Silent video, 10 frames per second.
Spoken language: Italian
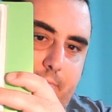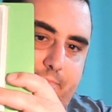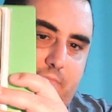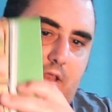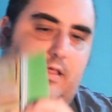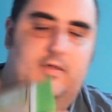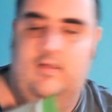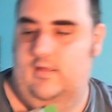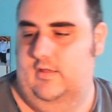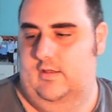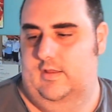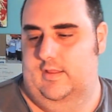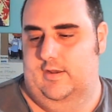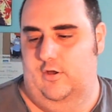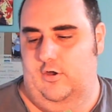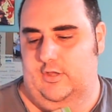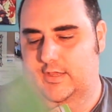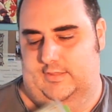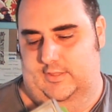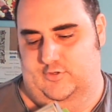la, il
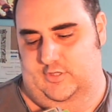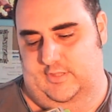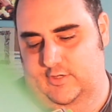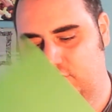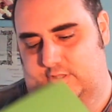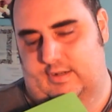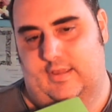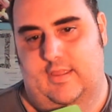rocket, eccetera, eccetera